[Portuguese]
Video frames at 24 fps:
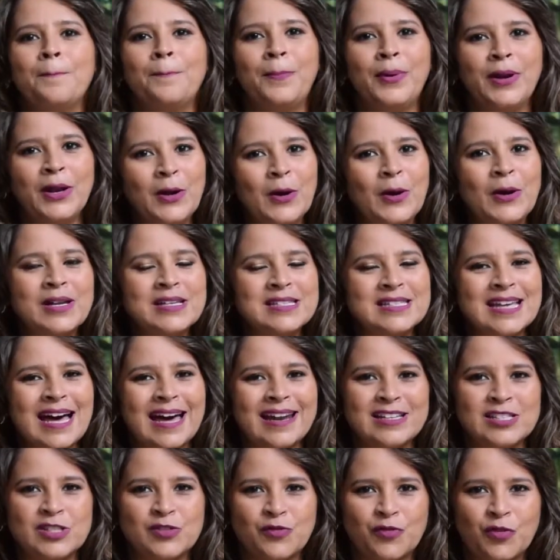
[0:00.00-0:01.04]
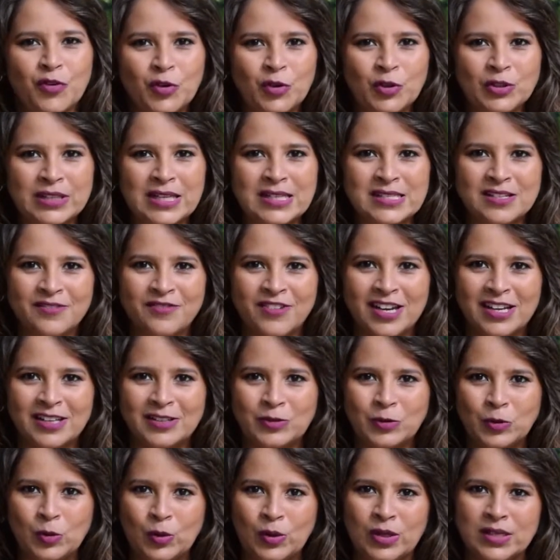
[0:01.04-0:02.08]
priorizar as frutas e
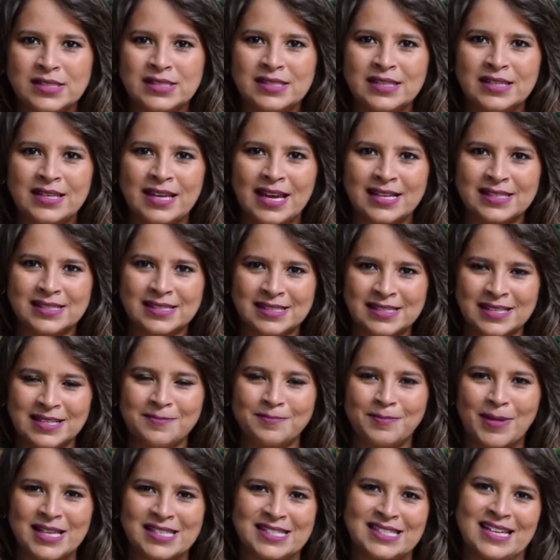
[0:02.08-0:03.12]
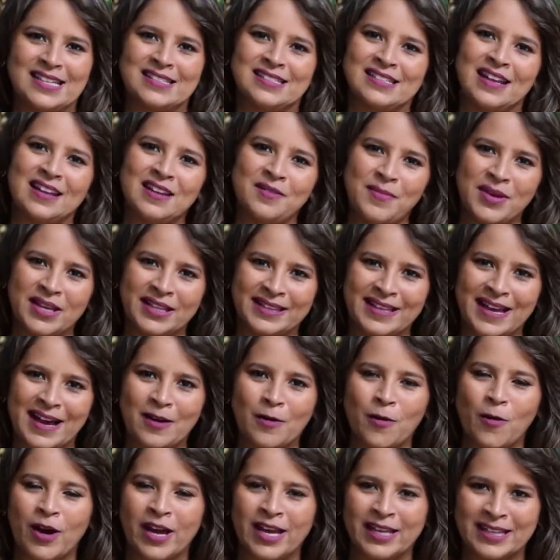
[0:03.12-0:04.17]
verduras e assim passar a se alimentar
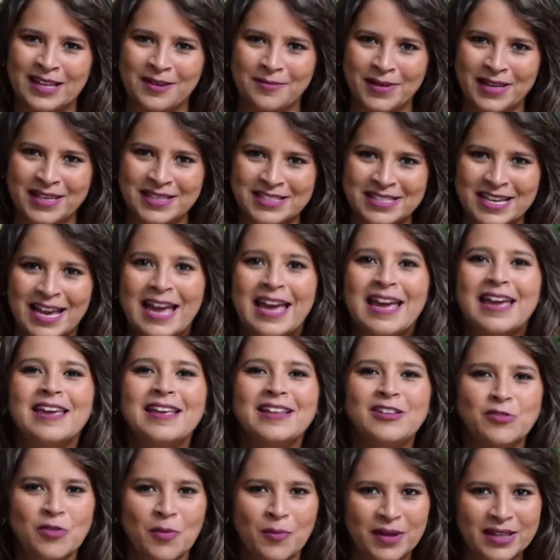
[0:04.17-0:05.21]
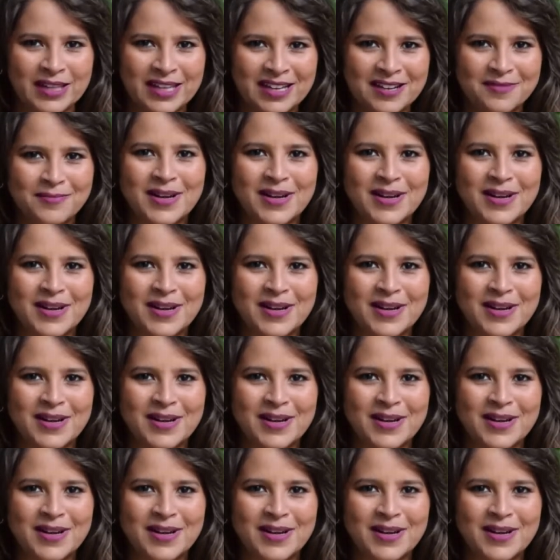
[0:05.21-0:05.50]
corretamente e de uma maneira